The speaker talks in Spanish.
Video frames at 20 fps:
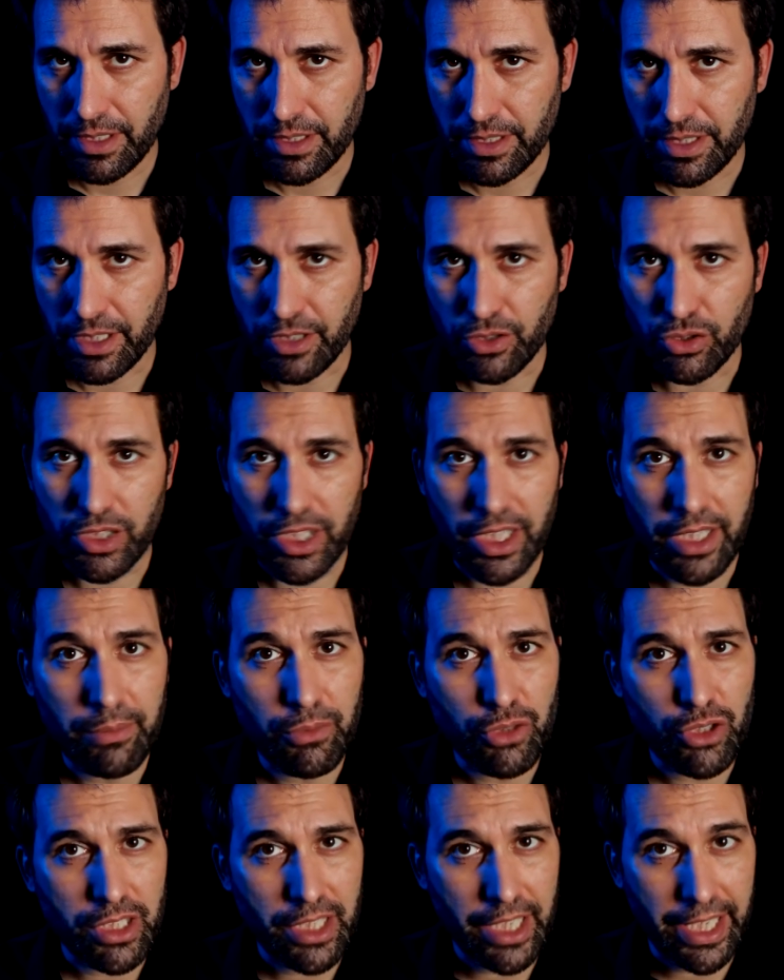Si
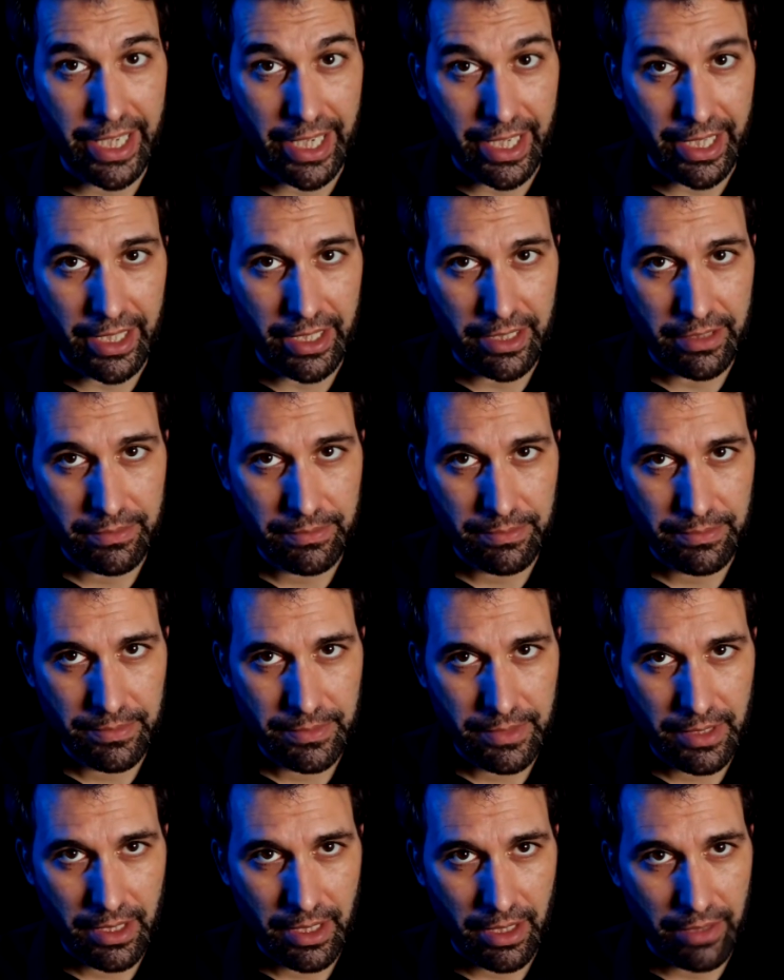conseguimos llegar,
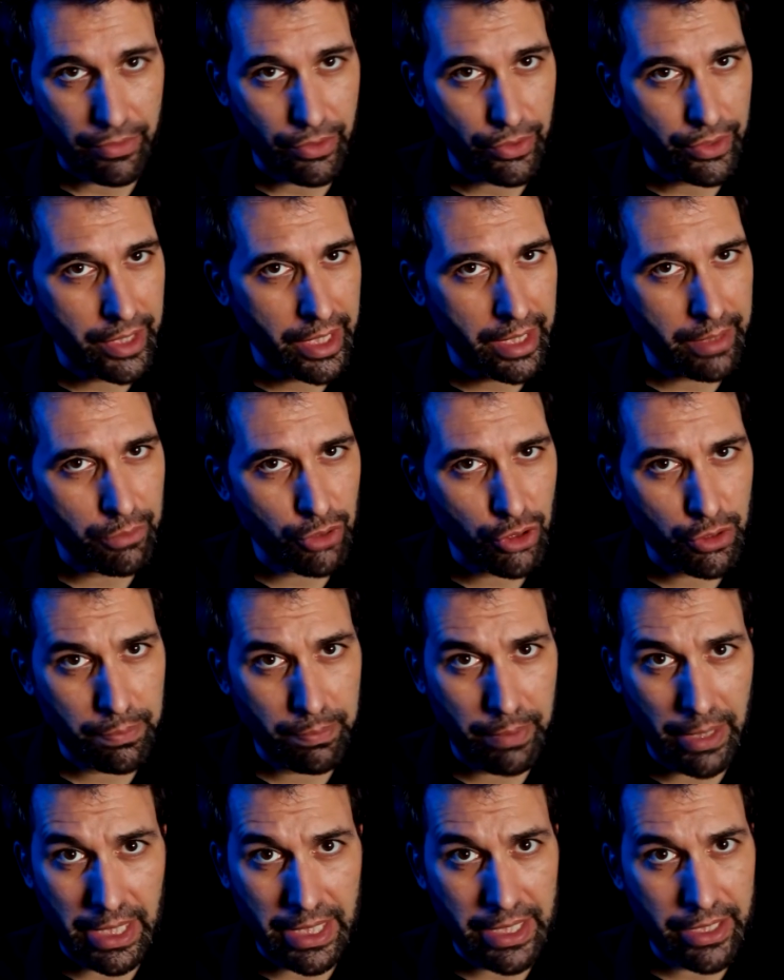afrontaremos
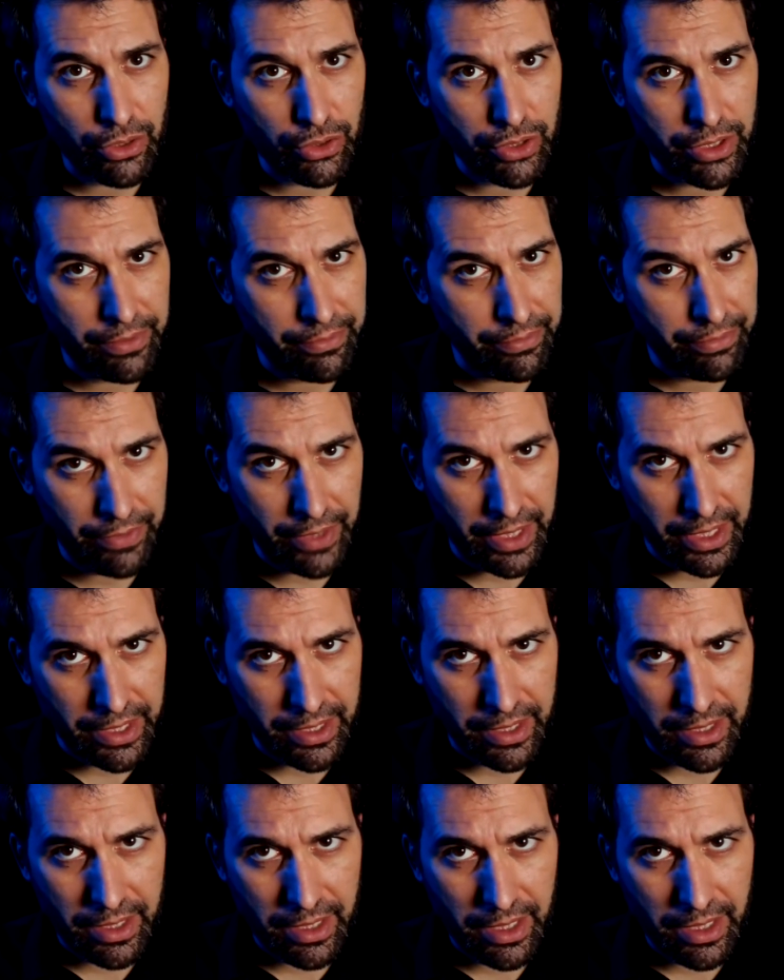peligros sin fin,